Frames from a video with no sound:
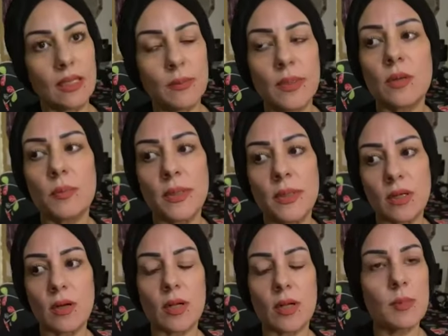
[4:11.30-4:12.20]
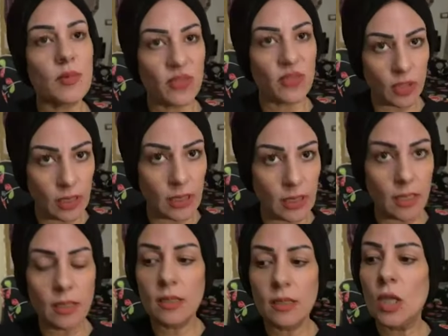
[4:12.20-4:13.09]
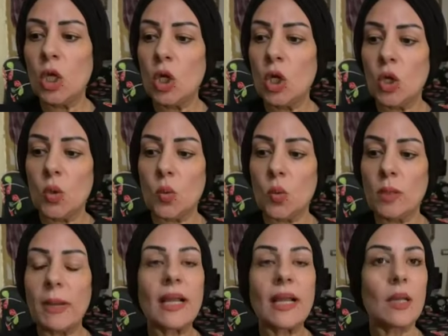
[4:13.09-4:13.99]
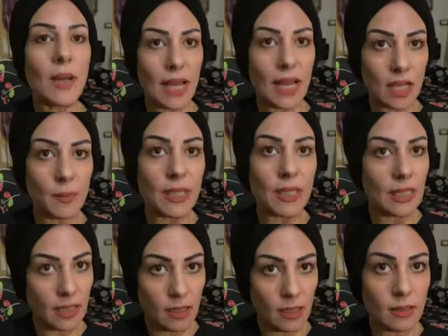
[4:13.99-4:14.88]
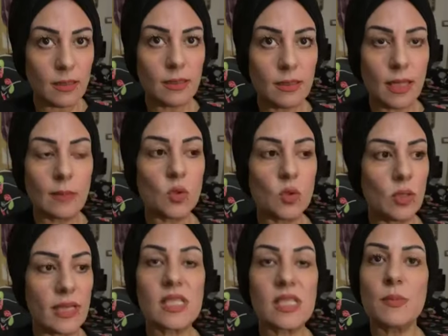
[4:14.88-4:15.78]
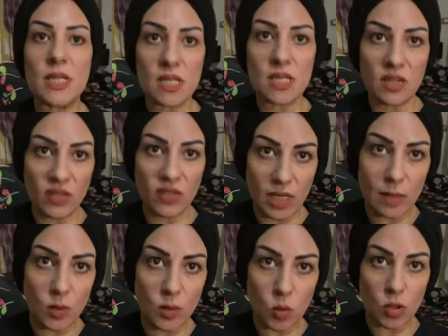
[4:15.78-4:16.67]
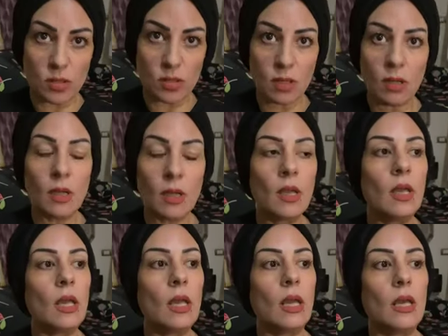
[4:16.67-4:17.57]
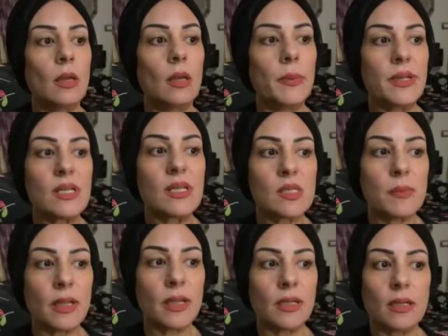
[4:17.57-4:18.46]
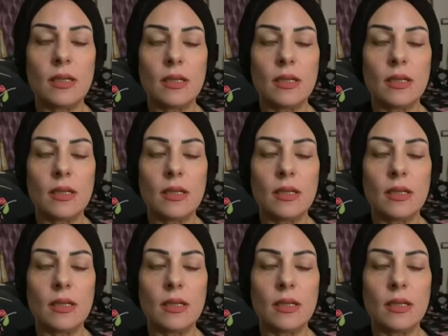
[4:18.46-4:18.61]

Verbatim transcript: العالمين ربنا كرمني بفضل الله والمحكمه حكمت ليا اللي الحمد لله اسمي نزل في اعلام الوراثه آه، بالنسبه